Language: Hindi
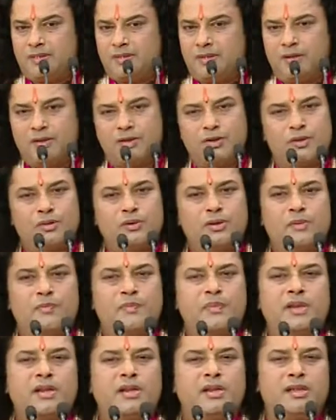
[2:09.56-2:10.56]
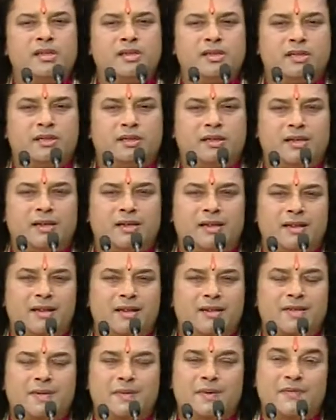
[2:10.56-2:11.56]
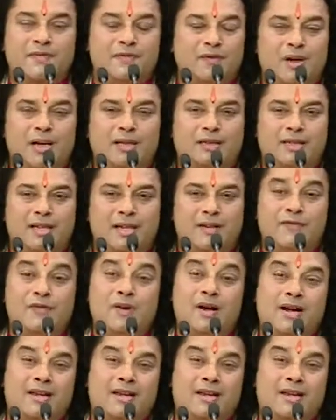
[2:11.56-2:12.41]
और जो लोग अपने लिए जीते हैं एक समय वो आता है वो